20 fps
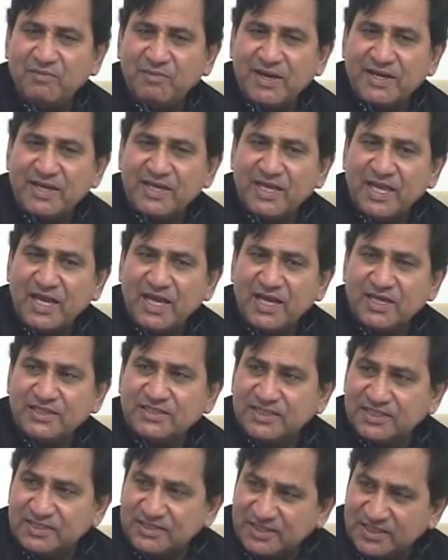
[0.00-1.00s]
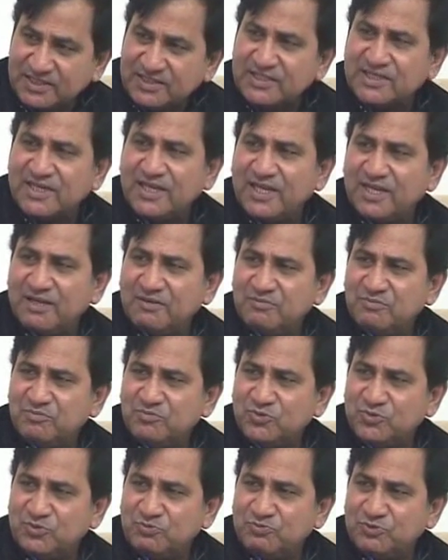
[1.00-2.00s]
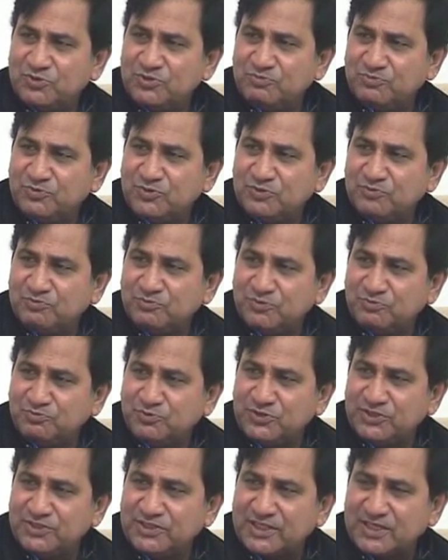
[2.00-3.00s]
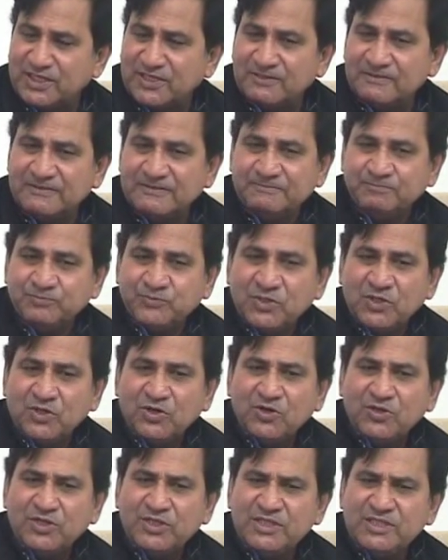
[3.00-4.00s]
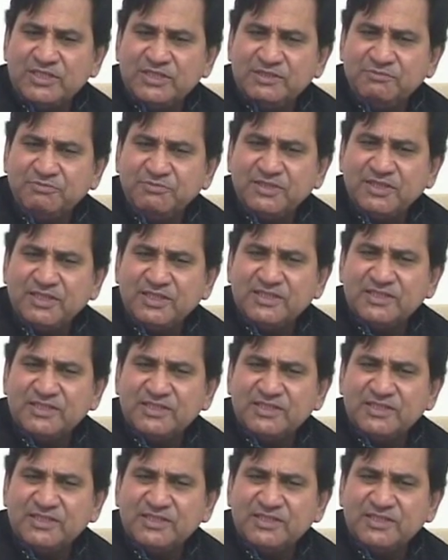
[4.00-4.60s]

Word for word: हमारे यहाँ जनतंत्र है पूरी पूरी पूरी, पूरी तरह और इजिप्ट